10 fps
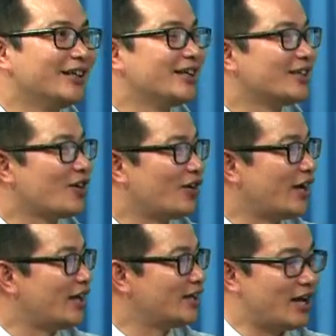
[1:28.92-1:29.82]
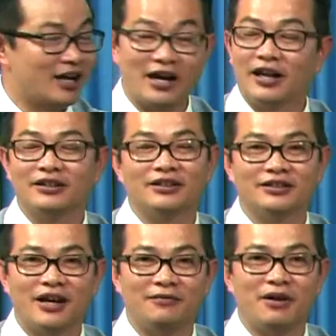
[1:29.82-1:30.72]
cho nên à, ở
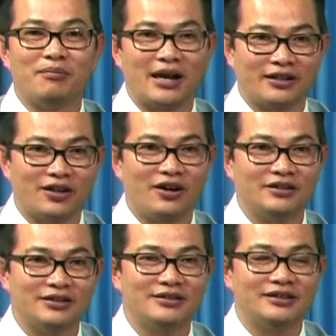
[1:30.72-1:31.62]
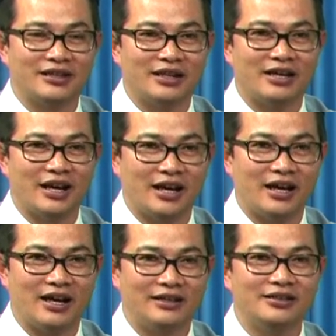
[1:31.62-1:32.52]
trường à, phòng mạch có chương trình
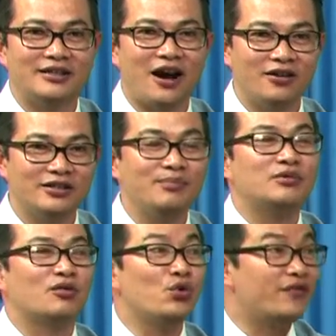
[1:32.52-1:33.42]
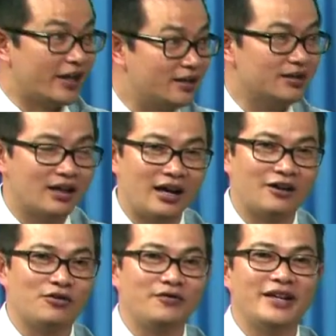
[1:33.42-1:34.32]
à, đưa đón giúp cho quý vị à,
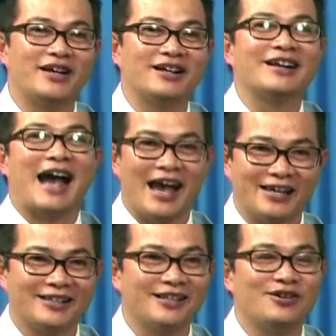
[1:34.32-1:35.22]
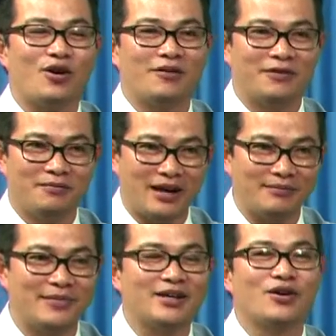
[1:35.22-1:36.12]
quý vị đừng có ngại cứ gọi phòng mạch
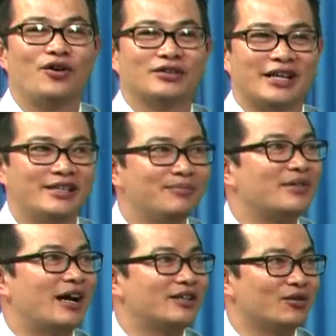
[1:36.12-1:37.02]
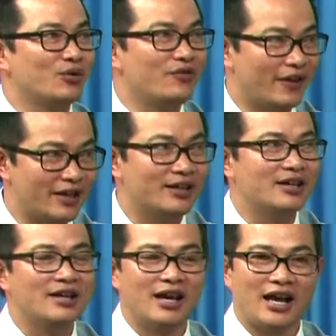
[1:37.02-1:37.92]
mấy cô sẽ giúp đỡ cho quý vị
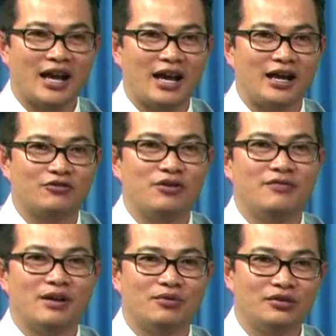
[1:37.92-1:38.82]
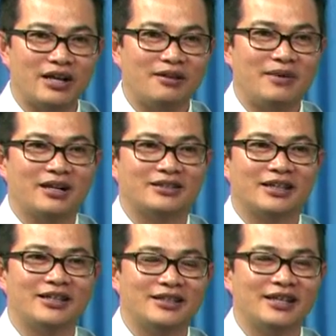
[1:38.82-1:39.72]
à, quý vị muốn đi bác
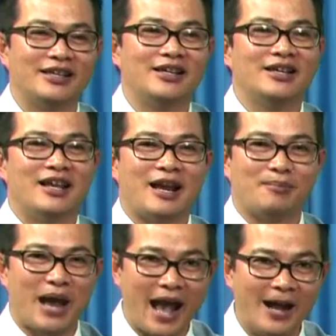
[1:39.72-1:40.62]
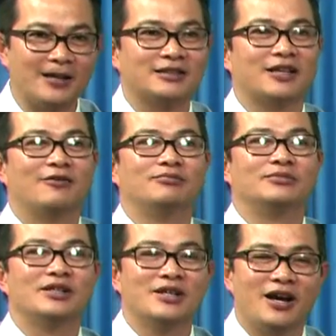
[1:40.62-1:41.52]
sĩ thì làm hạn xong
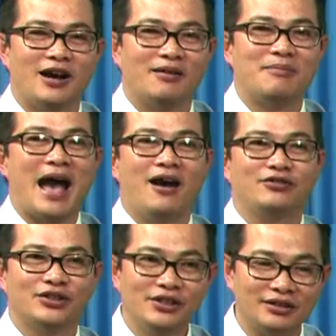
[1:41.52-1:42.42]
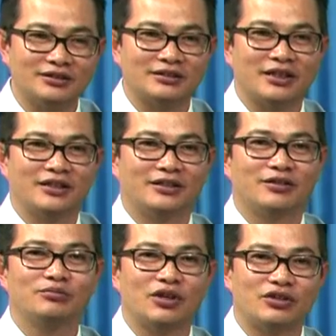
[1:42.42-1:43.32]
à, báo trước rồi
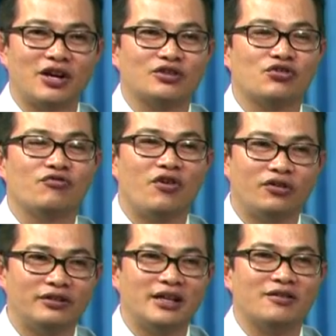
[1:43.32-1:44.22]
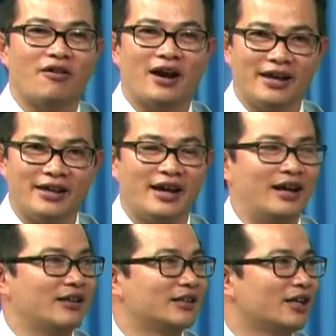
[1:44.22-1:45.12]
chúng tôi cho số phone để gọi
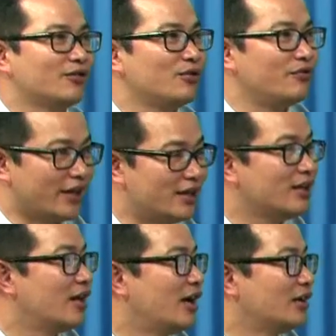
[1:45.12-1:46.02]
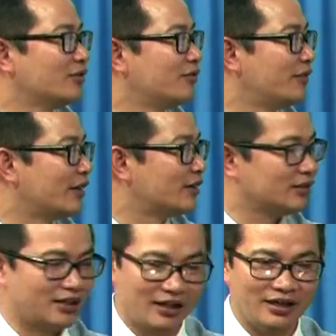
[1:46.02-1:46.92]
à, cho quý vị à, quý vị có
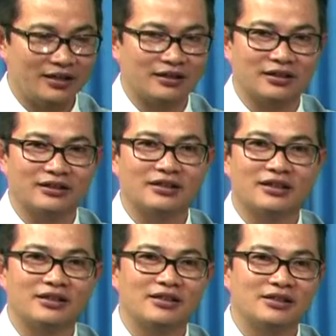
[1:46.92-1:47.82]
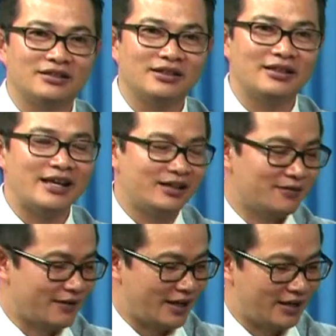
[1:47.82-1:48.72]
thể được đưa đưa đi đưa
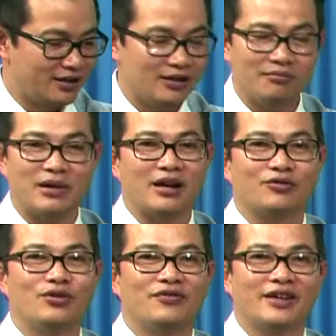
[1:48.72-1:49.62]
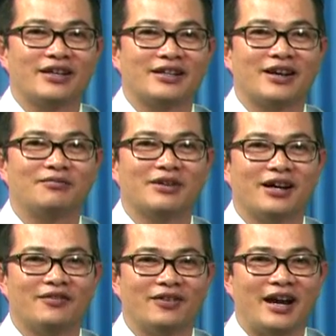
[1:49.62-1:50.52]
về mà quý vị không
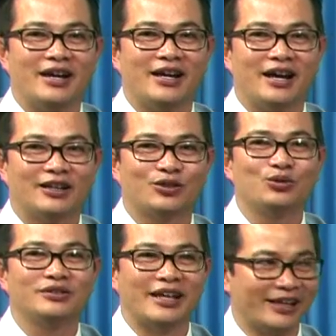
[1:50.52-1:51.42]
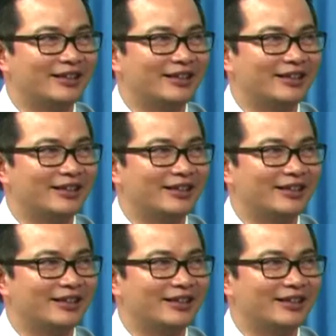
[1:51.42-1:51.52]
có phải à, tốn tiền